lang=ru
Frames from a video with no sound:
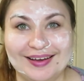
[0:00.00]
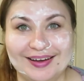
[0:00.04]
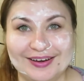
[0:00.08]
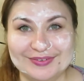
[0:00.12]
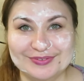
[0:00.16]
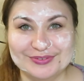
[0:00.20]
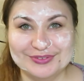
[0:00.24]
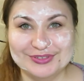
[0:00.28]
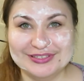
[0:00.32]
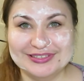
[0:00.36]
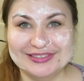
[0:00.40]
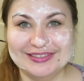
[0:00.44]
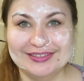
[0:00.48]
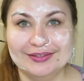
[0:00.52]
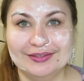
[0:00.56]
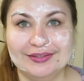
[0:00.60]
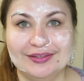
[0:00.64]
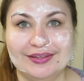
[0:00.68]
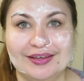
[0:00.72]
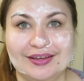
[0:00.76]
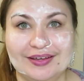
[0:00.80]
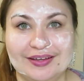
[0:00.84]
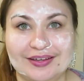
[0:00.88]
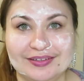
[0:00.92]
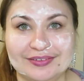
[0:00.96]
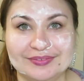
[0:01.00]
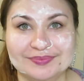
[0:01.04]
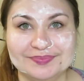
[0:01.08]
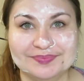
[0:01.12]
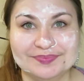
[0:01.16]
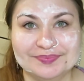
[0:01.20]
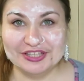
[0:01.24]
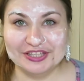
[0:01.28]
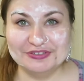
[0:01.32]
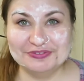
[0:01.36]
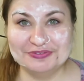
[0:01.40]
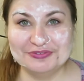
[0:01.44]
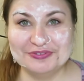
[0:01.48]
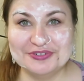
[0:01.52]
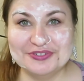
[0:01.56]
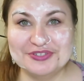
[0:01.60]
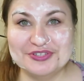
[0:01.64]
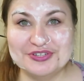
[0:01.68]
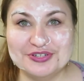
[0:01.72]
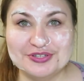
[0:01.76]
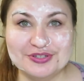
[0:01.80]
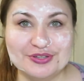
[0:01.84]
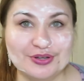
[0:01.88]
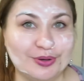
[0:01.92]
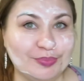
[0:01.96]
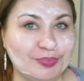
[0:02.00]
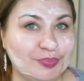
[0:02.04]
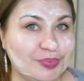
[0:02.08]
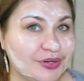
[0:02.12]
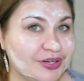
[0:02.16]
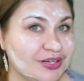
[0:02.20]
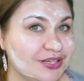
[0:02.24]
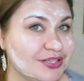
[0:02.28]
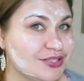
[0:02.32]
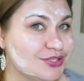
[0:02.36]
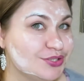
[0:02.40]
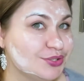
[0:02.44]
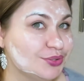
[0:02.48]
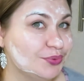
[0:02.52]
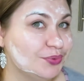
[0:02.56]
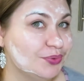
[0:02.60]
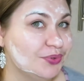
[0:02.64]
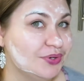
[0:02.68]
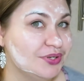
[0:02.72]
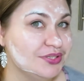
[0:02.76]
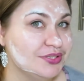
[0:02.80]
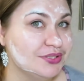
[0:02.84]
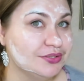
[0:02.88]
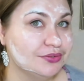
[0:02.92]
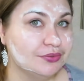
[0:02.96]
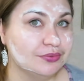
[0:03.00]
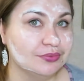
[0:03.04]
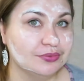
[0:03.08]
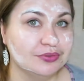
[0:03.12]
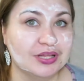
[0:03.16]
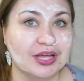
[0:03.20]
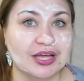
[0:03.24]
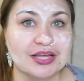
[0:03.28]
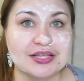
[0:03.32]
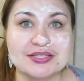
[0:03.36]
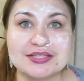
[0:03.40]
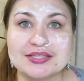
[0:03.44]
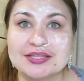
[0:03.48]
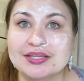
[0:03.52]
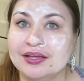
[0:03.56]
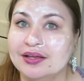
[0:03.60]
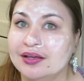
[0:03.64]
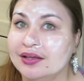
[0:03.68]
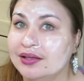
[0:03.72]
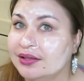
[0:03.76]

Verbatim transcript: А вот и я. И вот что происходит у нас